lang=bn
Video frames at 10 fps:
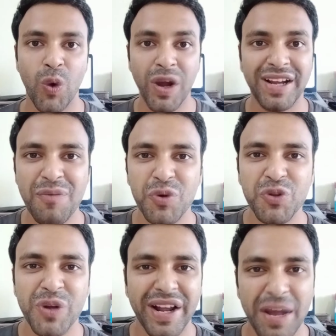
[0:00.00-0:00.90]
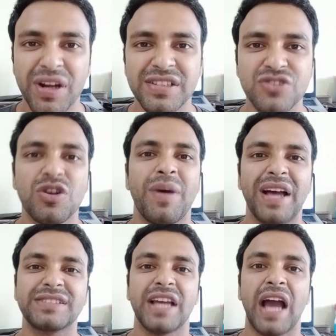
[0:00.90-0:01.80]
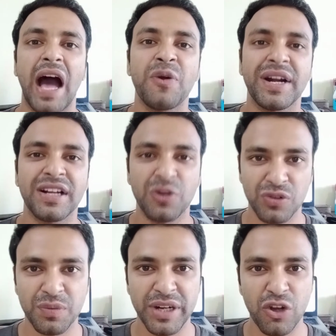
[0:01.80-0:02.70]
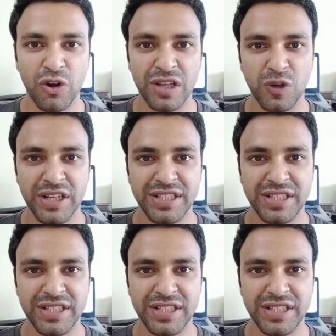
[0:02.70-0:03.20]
ওয়েলকাম বন্ধুরা কেমন আছেন সবাই আজকে আরও একটা নতুন ভিডিও নিয়ে চলে